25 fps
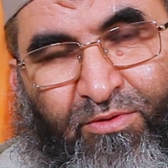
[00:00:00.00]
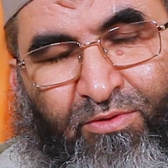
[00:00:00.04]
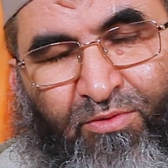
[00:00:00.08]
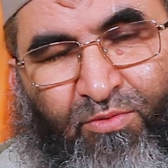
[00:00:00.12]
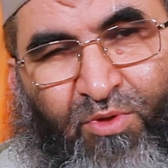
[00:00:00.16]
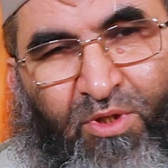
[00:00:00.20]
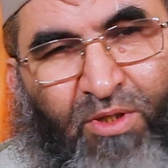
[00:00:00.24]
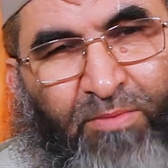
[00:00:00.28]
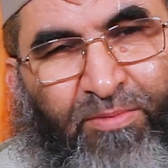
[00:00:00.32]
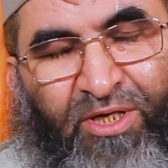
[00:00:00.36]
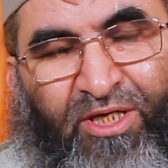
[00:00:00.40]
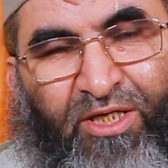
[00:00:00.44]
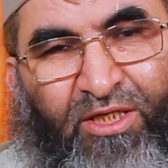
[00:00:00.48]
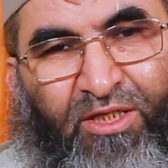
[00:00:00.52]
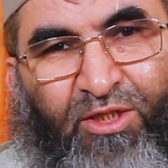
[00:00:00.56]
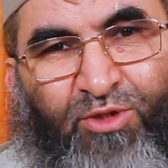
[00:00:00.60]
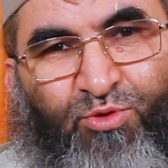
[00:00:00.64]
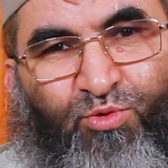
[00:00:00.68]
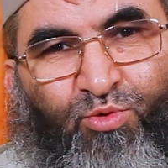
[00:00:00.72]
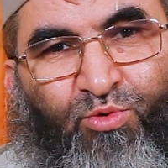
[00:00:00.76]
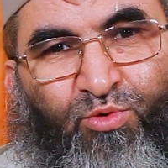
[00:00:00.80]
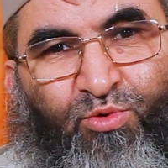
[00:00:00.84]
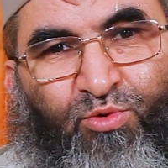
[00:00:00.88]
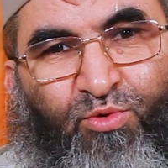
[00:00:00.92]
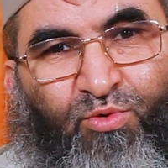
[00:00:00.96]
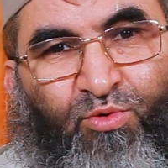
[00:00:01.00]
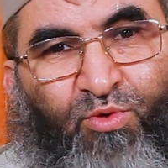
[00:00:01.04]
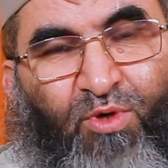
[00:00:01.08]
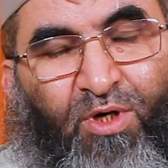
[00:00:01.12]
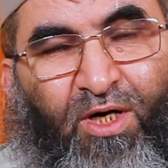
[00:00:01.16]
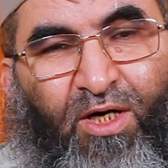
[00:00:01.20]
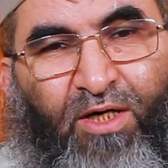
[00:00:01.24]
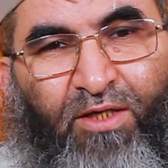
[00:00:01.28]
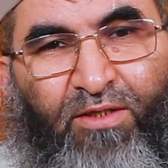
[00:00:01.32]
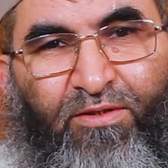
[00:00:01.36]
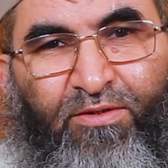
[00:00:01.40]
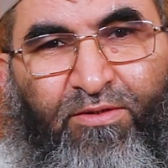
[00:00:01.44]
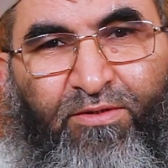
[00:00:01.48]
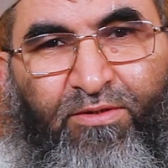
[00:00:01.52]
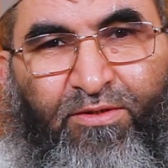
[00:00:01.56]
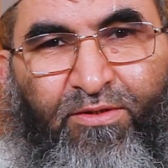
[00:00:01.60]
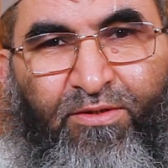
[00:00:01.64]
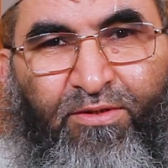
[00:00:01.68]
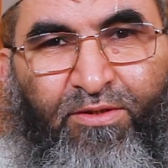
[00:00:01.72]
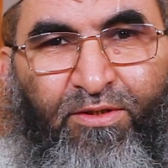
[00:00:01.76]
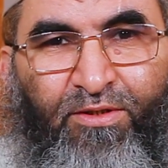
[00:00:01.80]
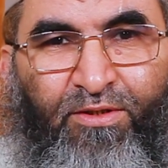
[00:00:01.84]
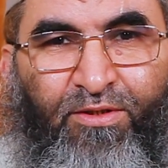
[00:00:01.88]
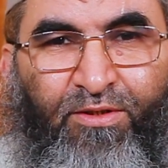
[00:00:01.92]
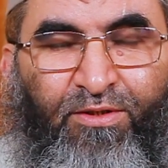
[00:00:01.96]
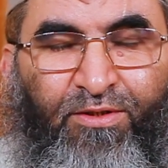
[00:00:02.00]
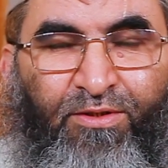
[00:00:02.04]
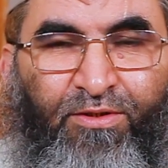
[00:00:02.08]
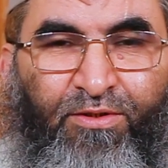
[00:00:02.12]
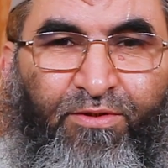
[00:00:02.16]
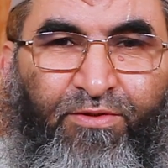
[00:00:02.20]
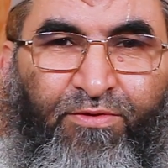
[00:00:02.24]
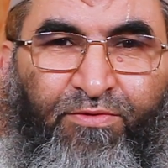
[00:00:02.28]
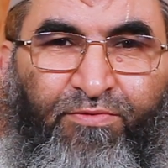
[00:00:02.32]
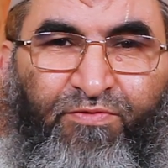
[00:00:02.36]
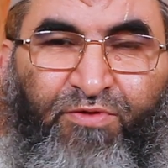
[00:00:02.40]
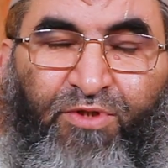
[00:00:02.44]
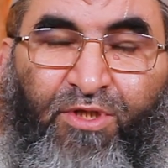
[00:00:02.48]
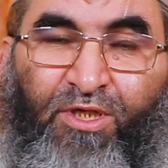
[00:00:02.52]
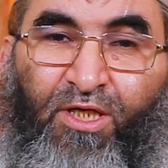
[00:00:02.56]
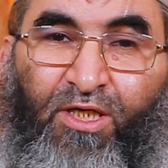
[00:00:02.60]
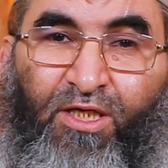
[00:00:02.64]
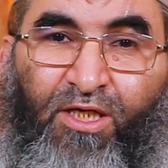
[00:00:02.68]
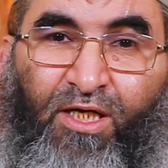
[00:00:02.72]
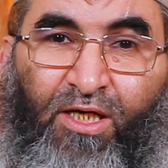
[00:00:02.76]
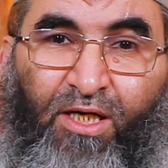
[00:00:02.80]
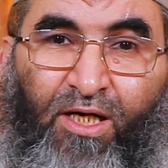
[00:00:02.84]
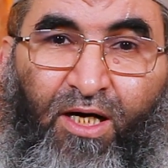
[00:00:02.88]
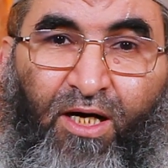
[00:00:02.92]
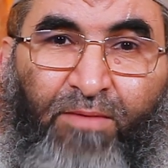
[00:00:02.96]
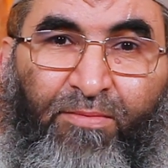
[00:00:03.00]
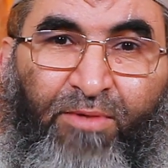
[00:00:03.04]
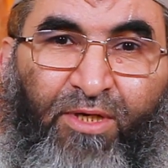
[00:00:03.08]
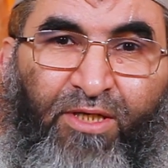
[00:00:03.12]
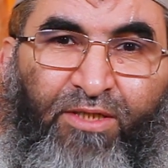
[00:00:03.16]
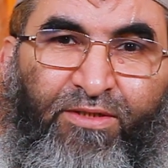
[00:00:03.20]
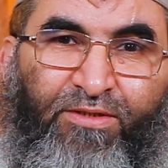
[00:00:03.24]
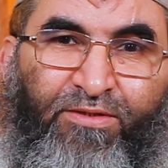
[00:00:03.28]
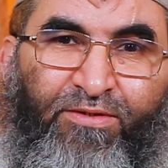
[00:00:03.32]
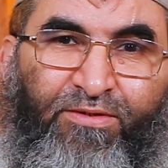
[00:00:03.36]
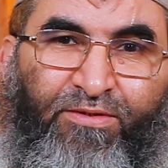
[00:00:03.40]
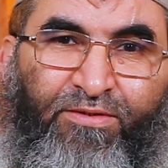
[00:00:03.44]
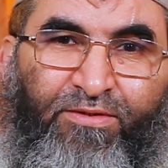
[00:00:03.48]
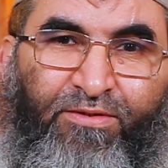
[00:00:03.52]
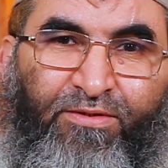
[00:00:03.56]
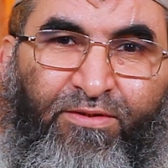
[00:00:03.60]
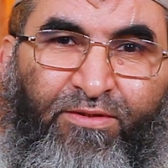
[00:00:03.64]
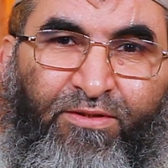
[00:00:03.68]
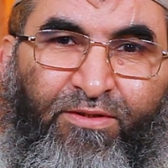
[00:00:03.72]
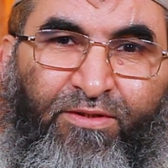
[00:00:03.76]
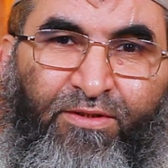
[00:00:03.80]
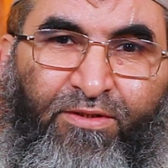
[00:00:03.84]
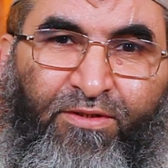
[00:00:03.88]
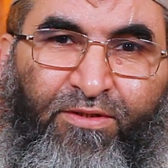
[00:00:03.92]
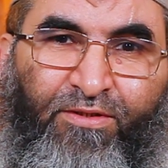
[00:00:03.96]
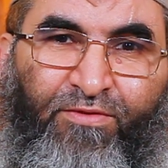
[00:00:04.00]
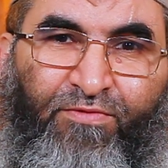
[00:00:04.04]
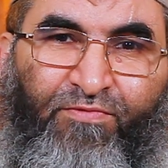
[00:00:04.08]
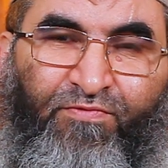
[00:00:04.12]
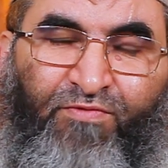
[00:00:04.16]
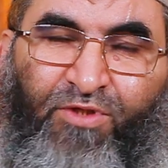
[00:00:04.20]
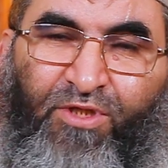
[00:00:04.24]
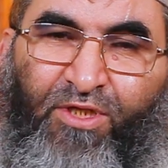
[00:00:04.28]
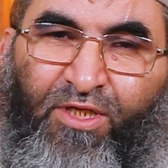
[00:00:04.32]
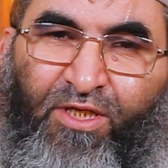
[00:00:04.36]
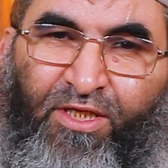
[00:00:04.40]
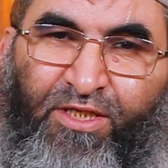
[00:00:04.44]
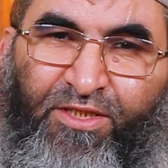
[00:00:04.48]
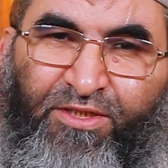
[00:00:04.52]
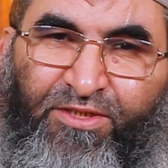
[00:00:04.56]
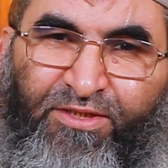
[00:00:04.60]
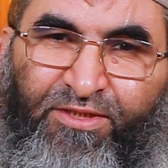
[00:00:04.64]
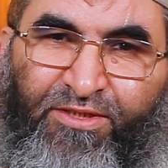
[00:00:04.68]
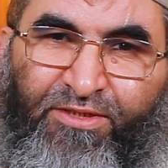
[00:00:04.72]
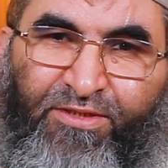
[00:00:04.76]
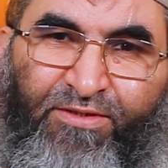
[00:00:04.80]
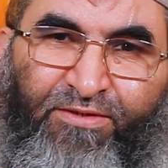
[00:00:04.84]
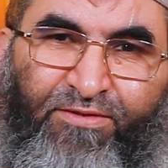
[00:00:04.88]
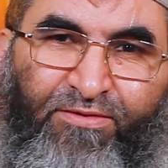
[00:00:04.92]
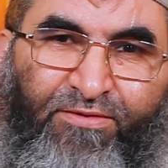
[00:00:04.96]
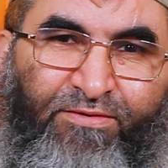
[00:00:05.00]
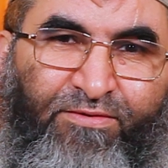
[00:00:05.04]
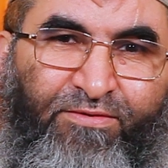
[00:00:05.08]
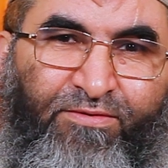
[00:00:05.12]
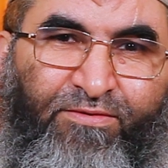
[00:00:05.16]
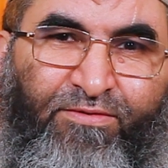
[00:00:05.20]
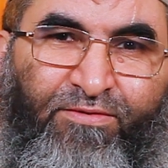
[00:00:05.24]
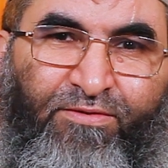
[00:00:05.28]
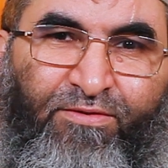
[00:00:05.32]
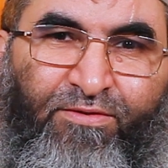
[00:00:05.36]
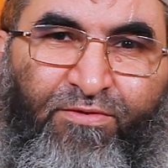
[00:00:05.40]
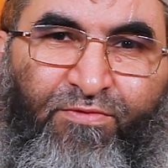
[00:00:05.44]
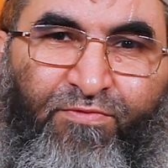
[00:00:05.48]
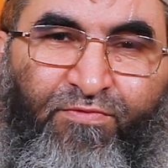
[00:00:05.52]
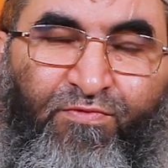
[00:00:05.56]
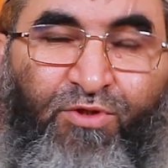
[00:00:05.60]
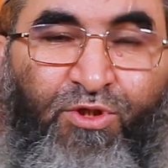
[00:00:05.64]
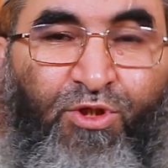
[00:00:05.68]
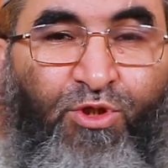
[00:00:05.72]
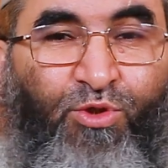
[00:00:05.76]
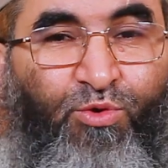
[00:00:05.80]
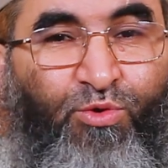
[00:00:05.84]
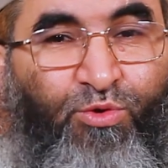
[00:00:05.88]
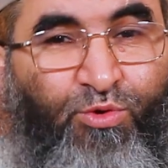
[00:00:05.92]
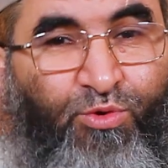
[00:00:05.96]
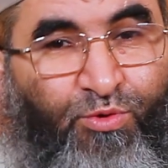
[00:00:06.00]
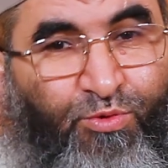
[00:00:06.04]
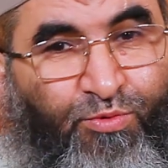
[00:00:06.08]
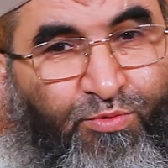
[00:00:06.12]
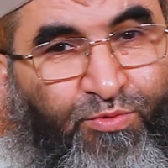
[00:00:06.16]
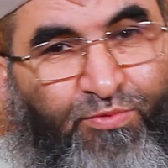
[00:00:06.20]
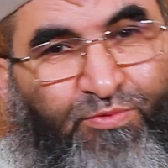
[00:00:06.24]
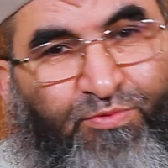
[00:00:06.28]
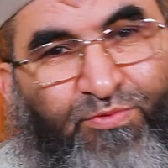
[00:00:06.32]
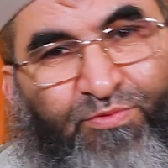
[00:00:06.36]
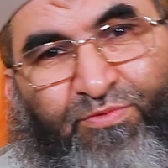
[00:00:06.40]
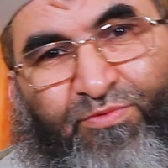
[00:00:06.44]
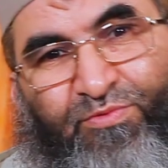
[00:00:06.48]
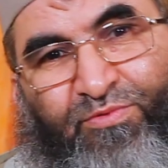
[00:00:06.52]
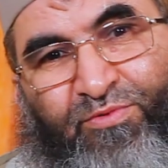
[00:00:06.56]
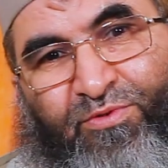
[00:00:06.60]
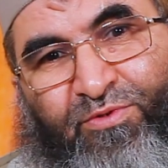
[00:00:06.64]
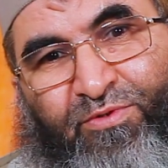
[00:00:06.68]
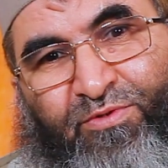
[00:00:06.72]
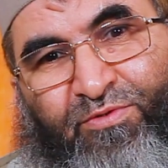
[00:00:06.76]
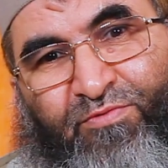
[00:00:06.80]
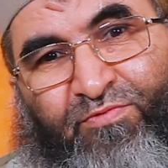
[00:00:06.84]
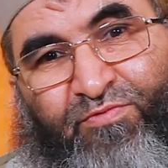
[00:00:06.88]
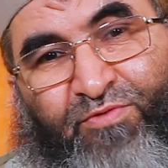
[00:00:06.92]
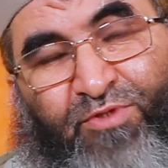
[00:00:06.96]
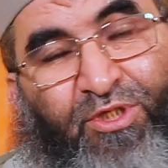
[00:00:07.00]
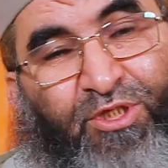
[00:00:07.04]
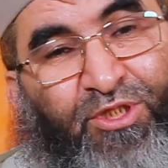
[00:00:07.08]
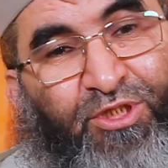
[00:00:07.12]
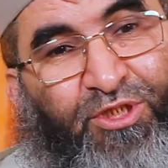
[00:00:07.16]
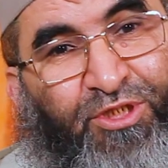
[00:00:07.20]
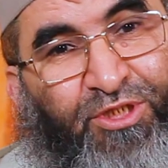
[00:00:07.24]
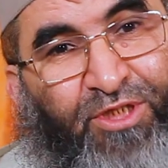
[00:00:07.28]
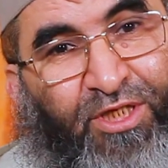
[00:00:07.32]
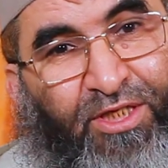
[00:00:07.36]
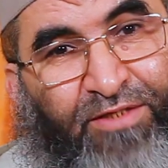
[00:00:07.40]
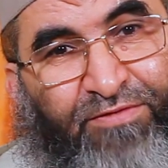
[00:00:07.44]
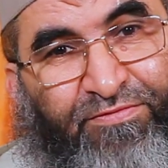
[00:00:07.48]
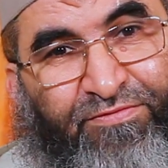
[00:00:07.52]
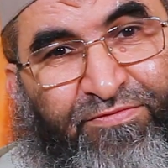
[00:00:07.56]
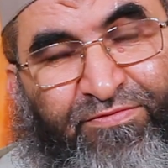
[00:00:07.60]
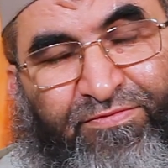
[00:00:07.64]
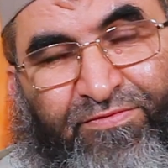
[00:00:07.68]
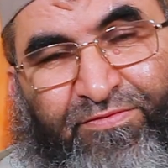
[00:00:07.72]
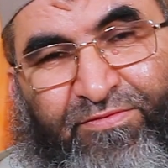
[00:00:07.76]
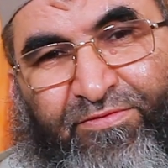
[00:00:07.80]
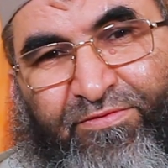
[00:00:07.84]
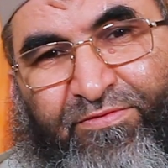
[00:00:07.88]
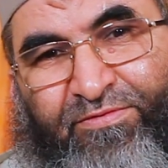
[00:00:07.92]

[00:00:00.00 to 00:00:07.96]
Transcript: والبركة كلها فيه الكرامة فيه العز فيه العلو فيه الشرف